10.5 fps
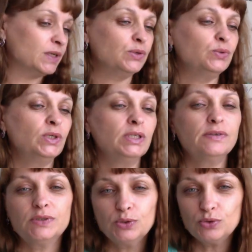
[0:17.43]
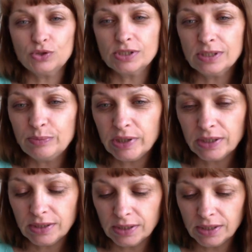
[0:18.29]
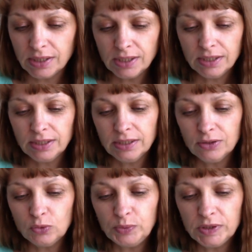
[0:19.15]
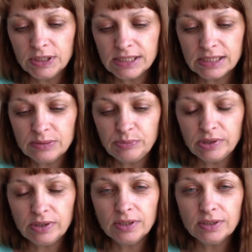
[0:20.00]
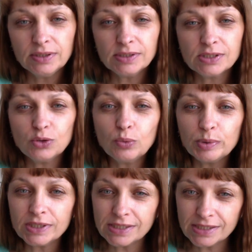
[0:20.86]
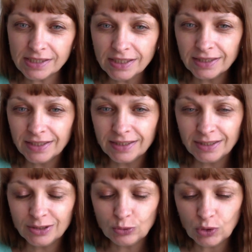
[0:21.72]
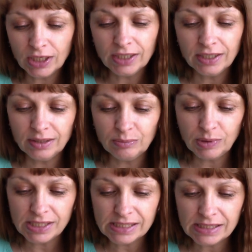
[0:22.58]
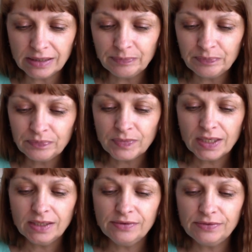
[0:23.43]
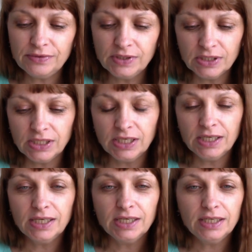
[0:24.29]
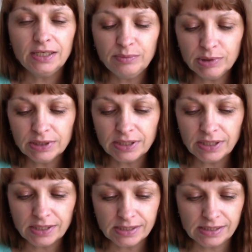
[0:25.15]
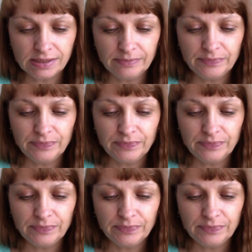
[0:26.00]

Куда-то все уже запрятала. Я купила себе а, стопроцентное натуральное масло эфирное лимонграсса.